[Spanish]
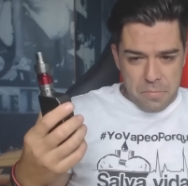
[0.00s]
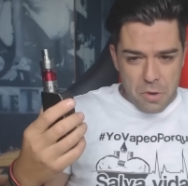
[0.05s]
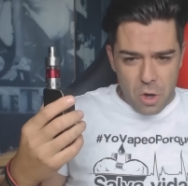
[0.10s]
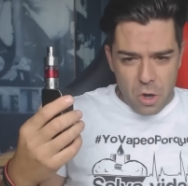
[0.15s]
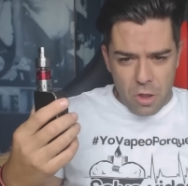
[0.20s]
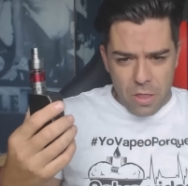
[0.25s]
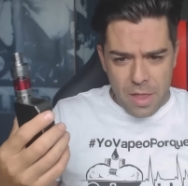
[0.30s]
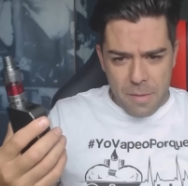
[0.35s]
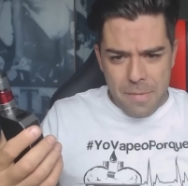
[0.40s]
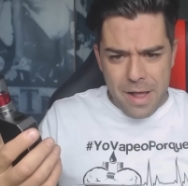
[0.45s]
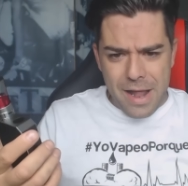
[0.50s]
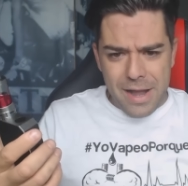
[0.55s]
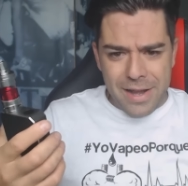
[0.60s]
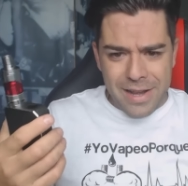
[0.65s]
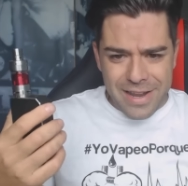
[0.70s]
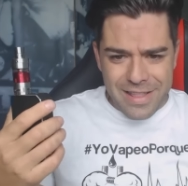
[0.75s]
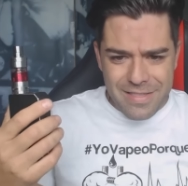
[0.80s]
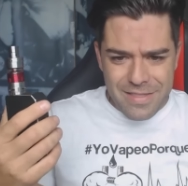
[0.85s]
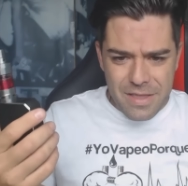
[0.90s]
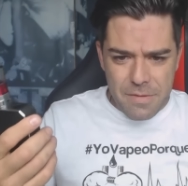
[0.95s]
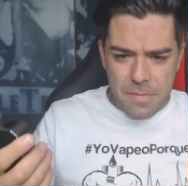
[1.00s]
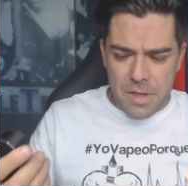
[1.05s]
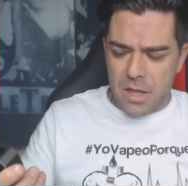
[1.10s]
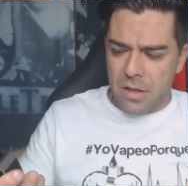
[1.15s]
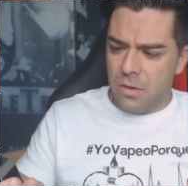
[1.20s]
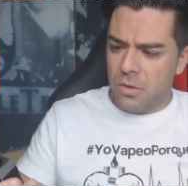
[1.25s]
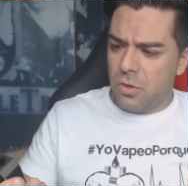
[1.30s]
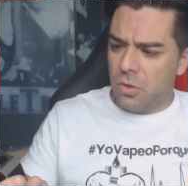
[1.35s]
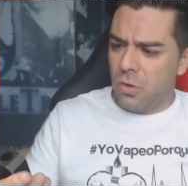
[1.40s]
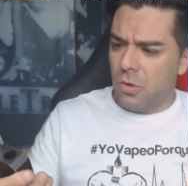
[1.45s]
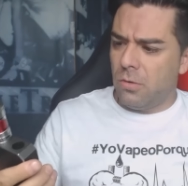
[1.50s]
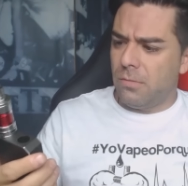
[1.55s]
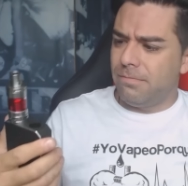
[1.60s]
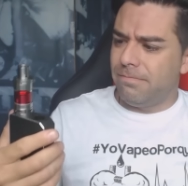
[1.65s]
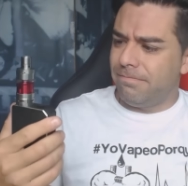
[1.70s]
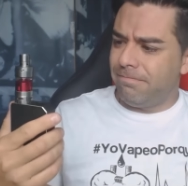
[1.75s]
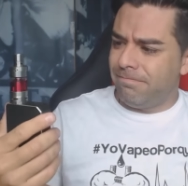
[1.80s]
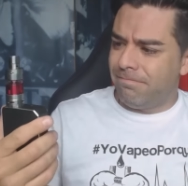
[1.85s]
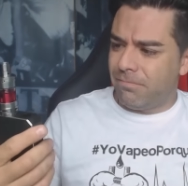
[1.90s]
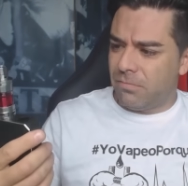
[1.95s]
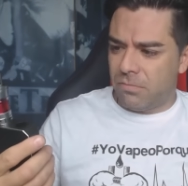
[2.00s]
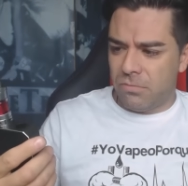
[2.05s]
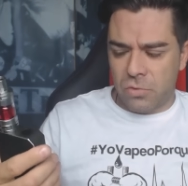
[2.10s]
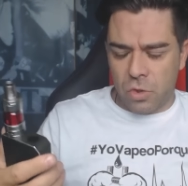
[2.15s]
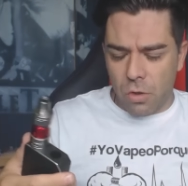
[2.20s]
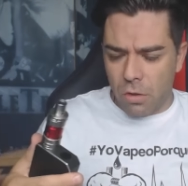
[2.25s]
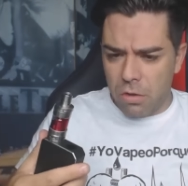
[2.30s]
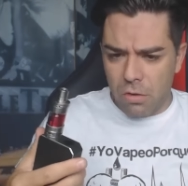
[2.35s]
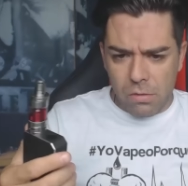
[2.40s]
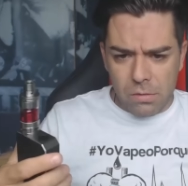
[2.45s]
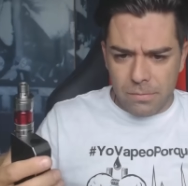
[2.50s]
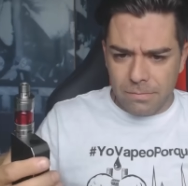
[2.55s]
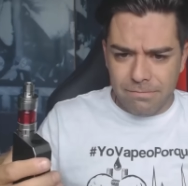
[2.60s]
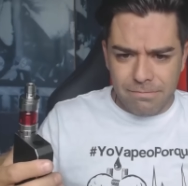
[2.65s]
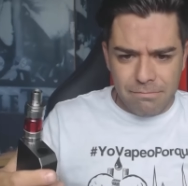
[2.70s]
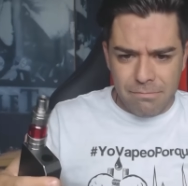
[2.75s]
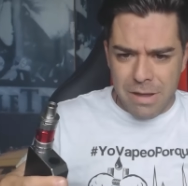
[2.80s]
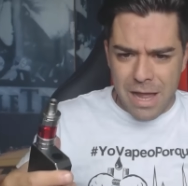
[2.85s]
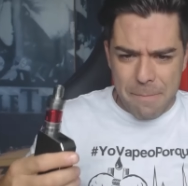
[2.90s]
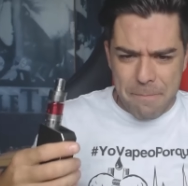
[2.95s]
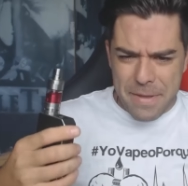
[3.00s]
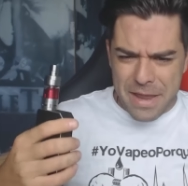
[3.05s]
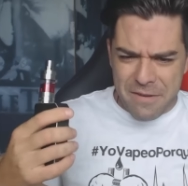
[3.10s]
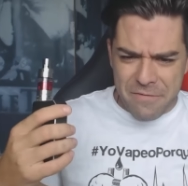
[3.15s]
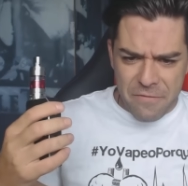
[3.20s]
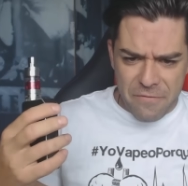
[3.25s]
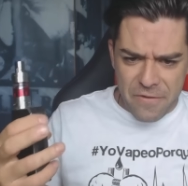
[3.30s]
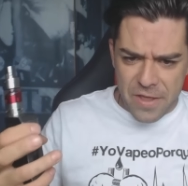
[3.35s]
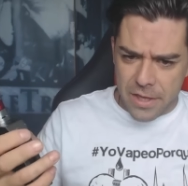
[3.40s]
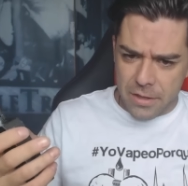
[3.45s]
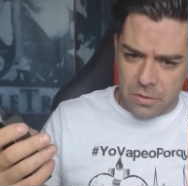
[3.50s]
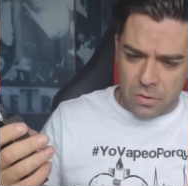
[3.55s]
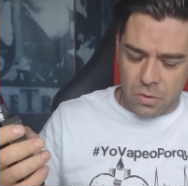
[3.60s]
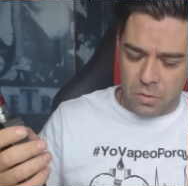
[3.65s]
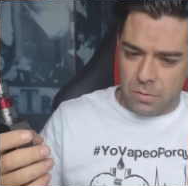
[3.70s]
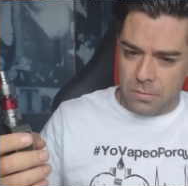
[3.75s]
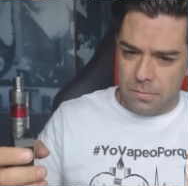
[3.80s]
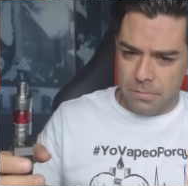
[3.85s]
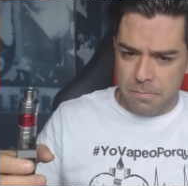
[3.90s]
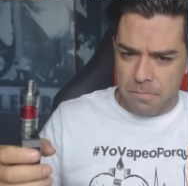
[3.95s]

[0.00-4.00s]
Por lo demás, rendimiento, todo va perfecto,